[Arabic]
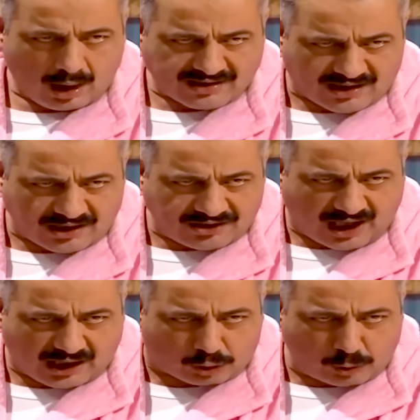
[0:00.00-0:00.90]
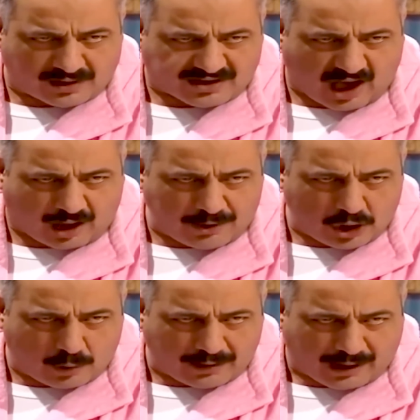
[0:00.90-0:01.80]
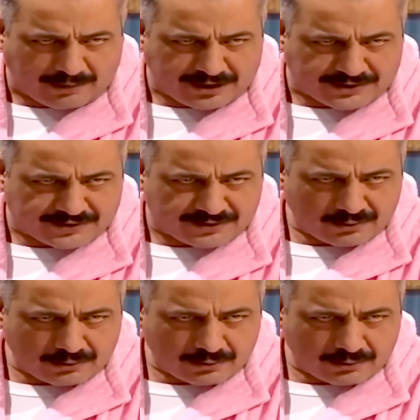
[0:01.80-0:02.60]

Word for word: اصلا انت على طول بتستحكمين يوم الخميس